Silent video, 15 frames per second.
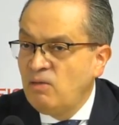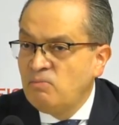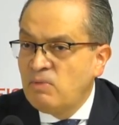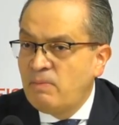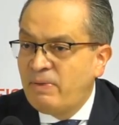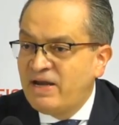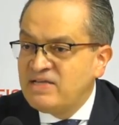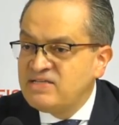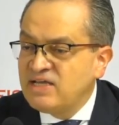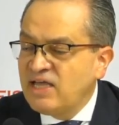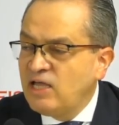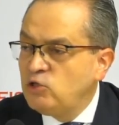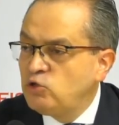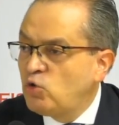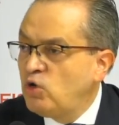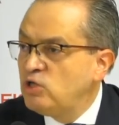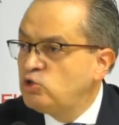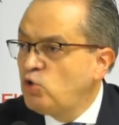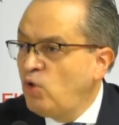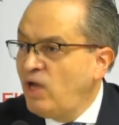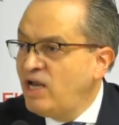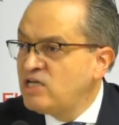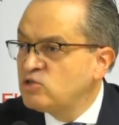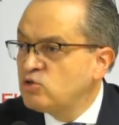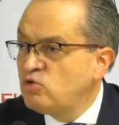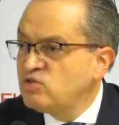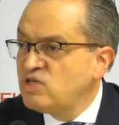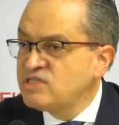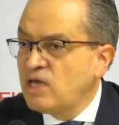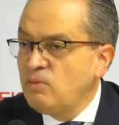Me parece que dentro de todas las
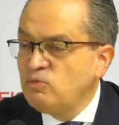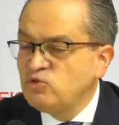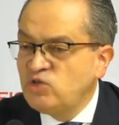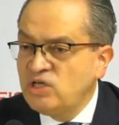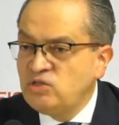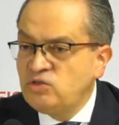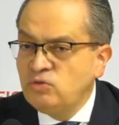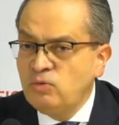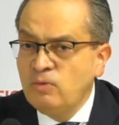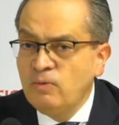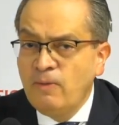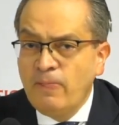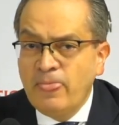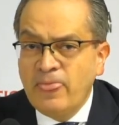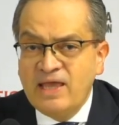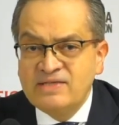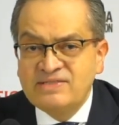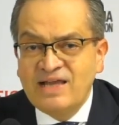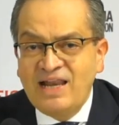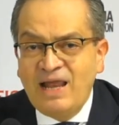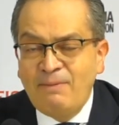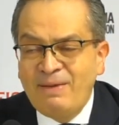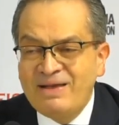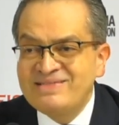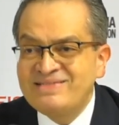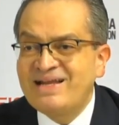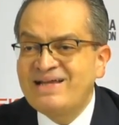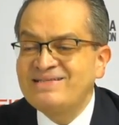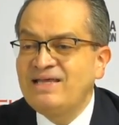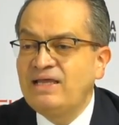cosas que hemos hecho, esta es la más
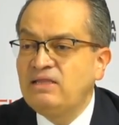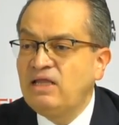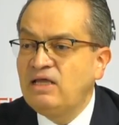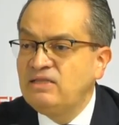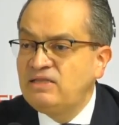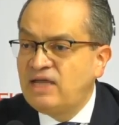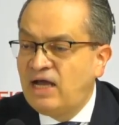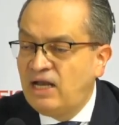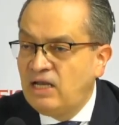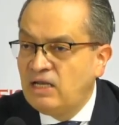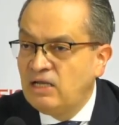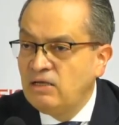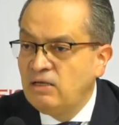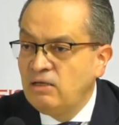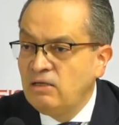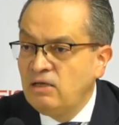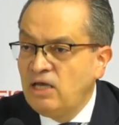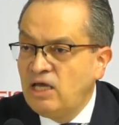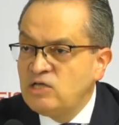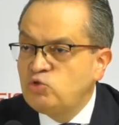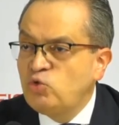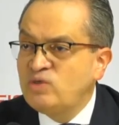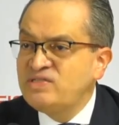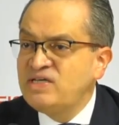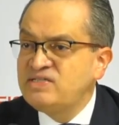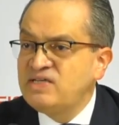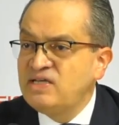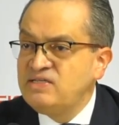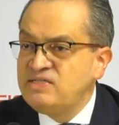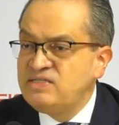trascendental. Esto es
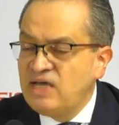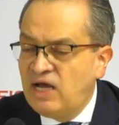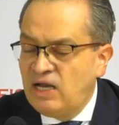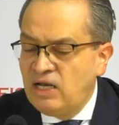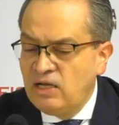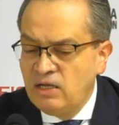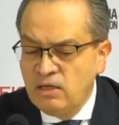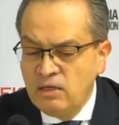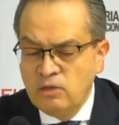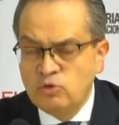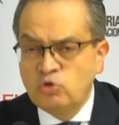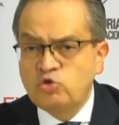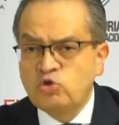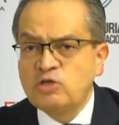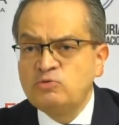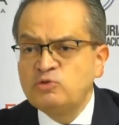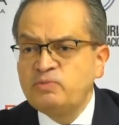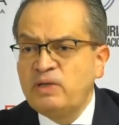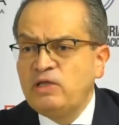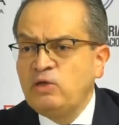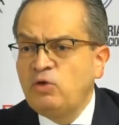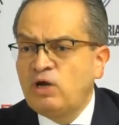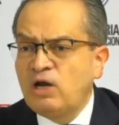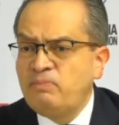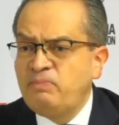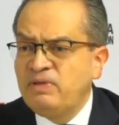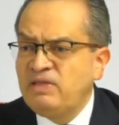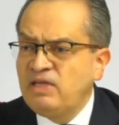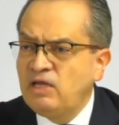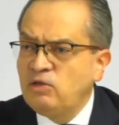esencial. Nosotros hemos venido
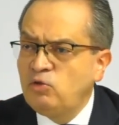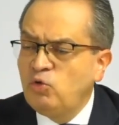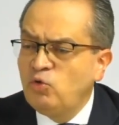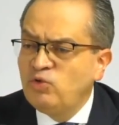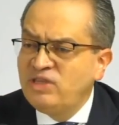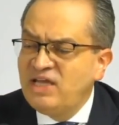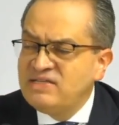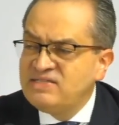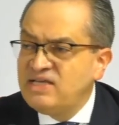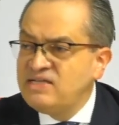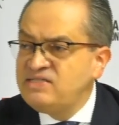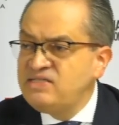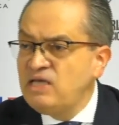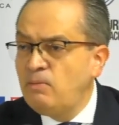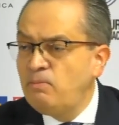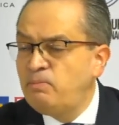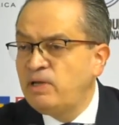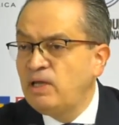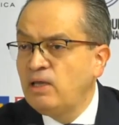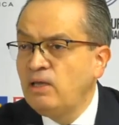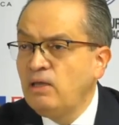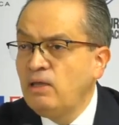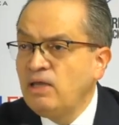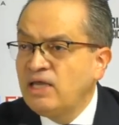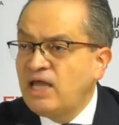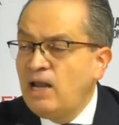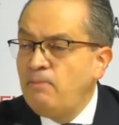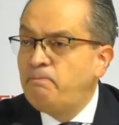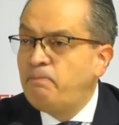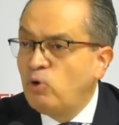repitiendo desde siempre que
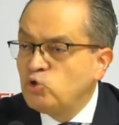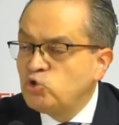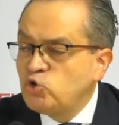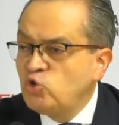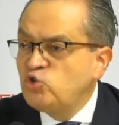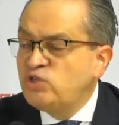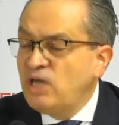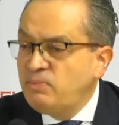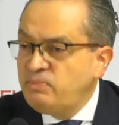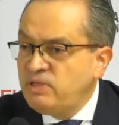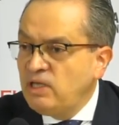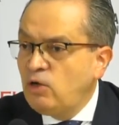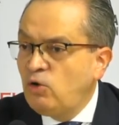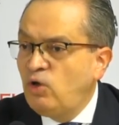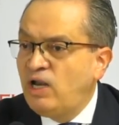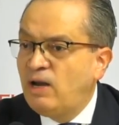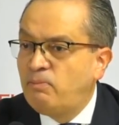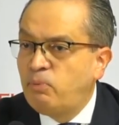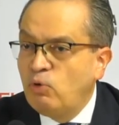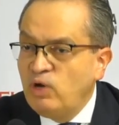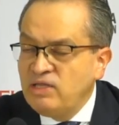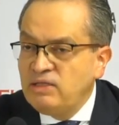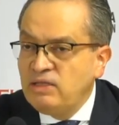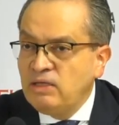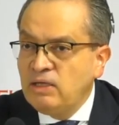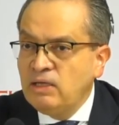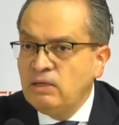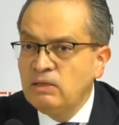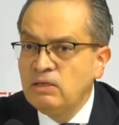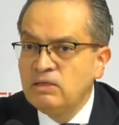el pozo séptico de la
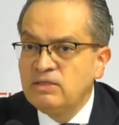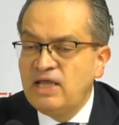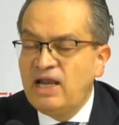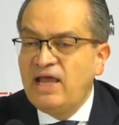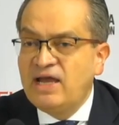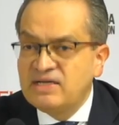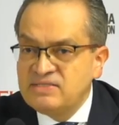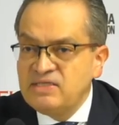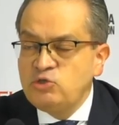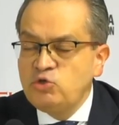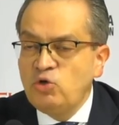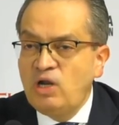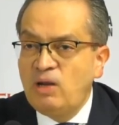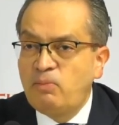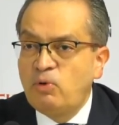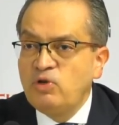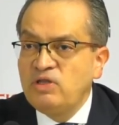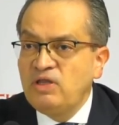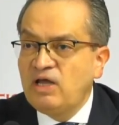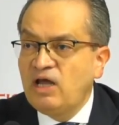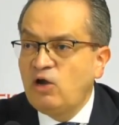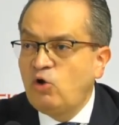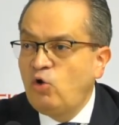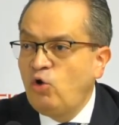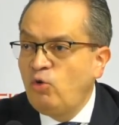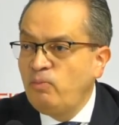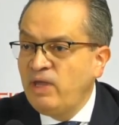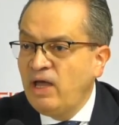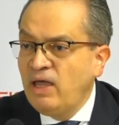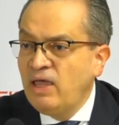política, del ejercicio de la política en
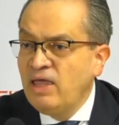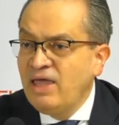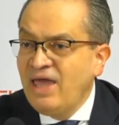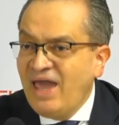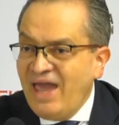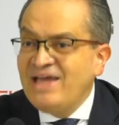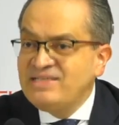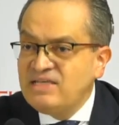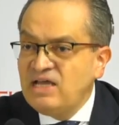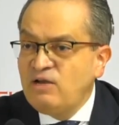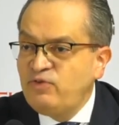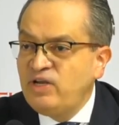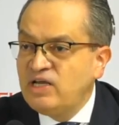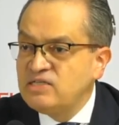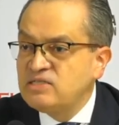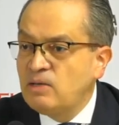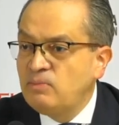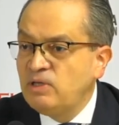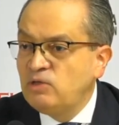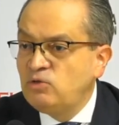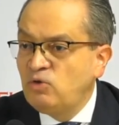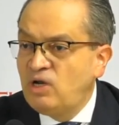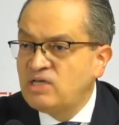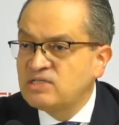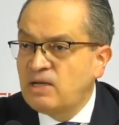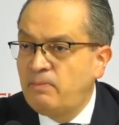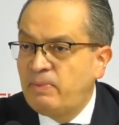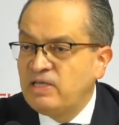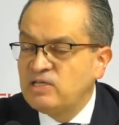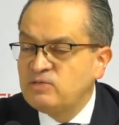Colombia, es el financiamiento de las
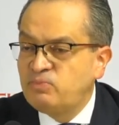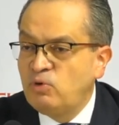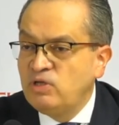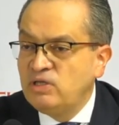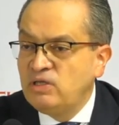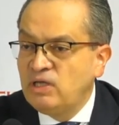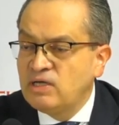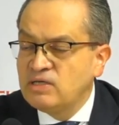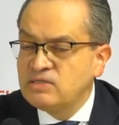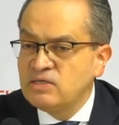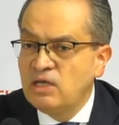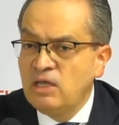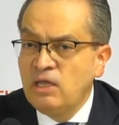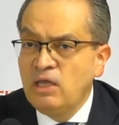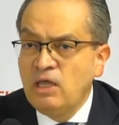campañas políticas.